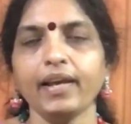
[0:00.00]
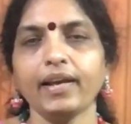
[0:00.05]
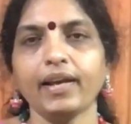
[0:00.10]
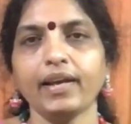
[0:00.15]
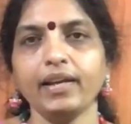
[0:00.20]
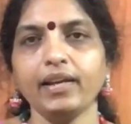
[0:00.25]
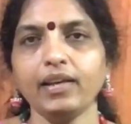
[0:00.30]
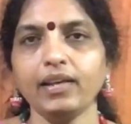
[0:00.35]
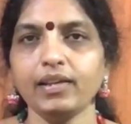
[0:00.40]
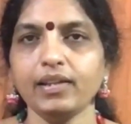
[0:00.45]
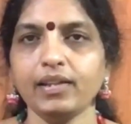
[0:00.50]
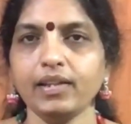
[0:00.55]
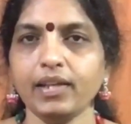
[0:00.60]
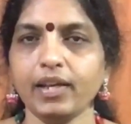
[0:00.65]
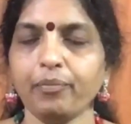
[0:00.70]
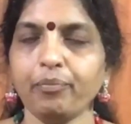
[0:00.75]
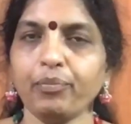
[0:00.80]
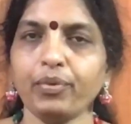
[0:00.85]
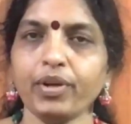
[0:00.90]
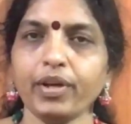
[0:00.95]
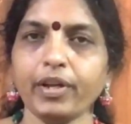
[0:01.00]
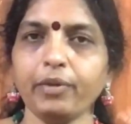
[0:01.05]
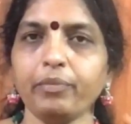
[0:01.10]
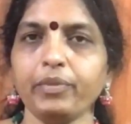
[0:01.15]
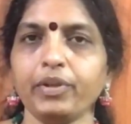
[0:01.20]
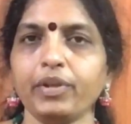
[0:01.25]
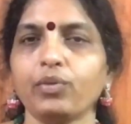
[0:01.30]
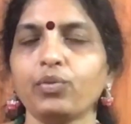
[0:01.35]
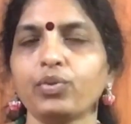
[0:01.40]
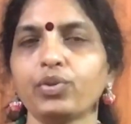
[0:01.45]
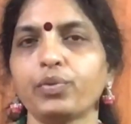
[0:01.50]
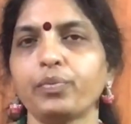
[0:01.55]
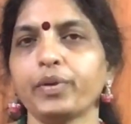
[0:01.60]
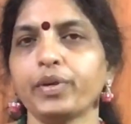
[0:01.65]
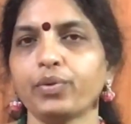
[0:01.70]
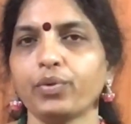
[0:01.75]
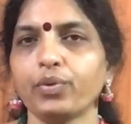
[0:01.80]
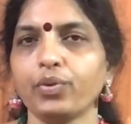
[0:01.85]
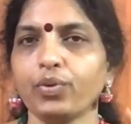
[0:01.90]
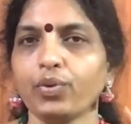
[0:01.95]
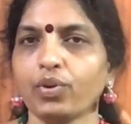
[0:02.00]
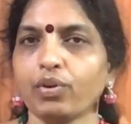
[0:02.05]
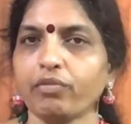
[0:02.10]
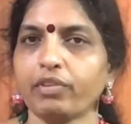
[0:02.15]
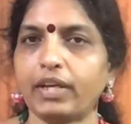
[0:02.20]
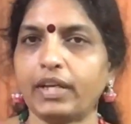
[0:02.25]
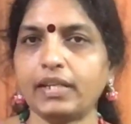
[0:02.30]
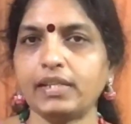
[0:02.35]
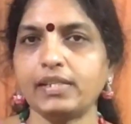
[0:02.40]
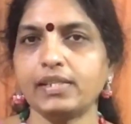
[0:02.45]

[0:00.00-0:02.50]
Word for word: కానీ ఇది ఎప్పుడు నేను మీరు గుర్తుపెట్టుకోండి ఒక వన్